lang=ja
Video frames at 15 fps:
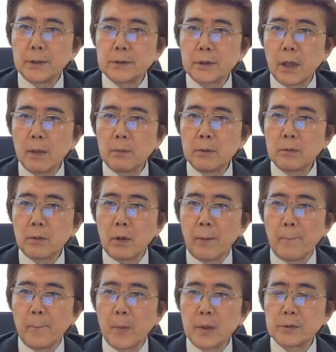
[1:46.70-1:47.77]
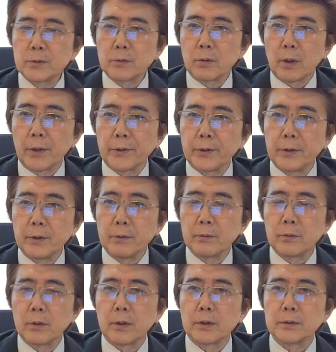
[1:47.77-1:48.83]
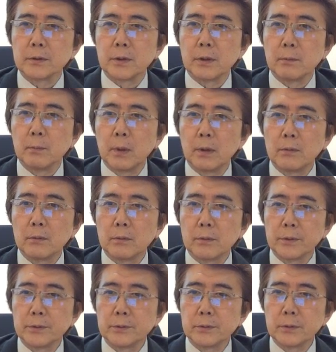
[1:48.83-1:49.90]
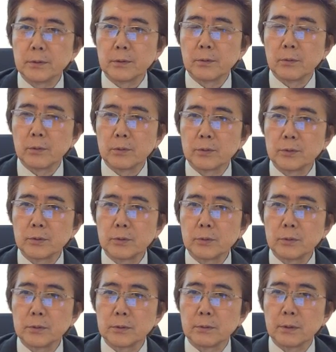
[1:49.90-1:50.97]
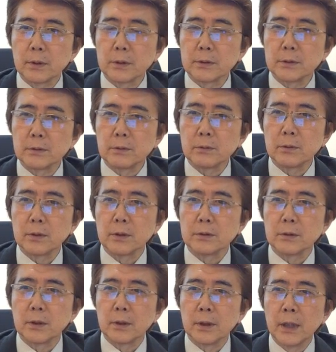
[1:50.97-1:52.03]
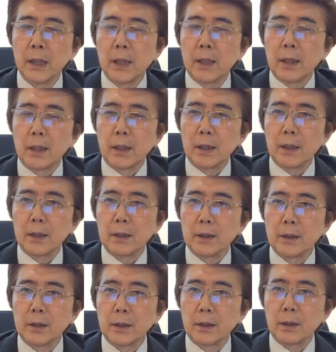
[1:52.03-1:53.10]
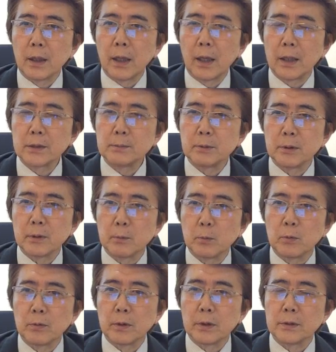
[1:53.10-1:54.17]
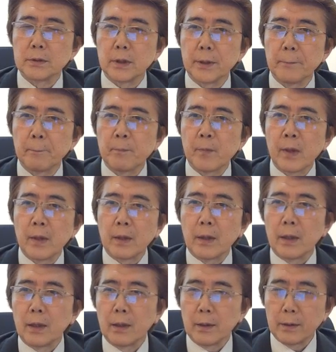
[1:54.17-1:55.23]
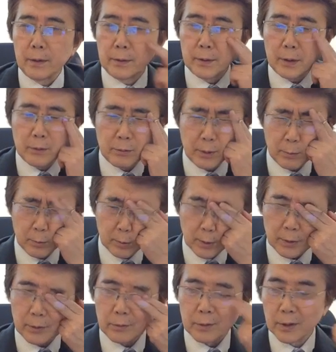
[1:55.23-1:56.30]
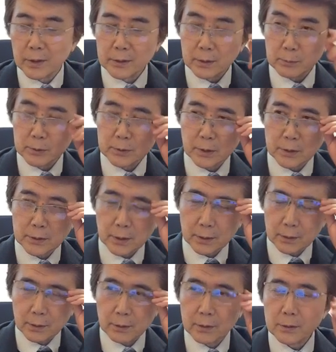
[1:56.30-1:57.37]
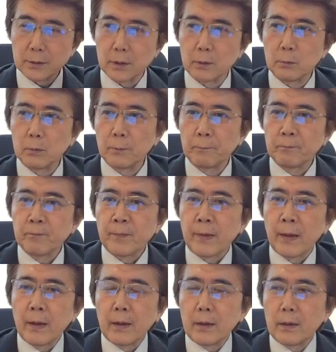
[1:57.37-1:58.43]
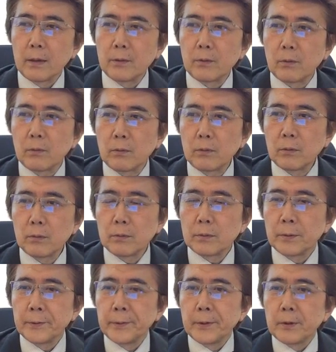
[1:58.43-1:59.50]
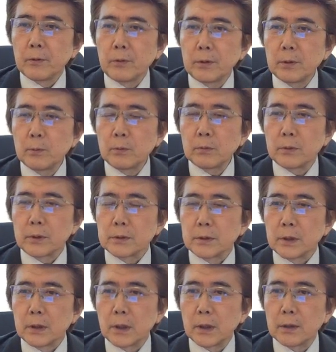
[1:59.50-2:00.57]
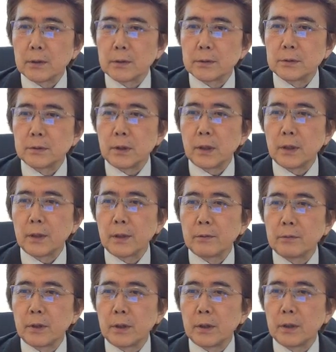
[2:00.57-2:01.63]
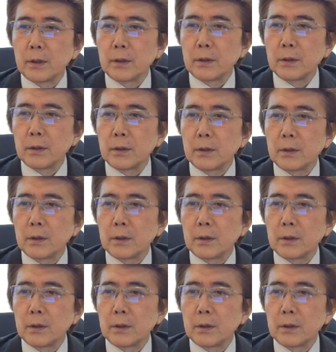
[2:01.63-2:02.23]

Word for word: で催眠とか瞑想とかヒーリングとかですね、まあ、あの非常にその当時の私にとってですね、えー、初めてのものでですねえー、一体どんなものかっていうのがですね難しかったんですけども、えーと、このこういったものをですね解決してくれ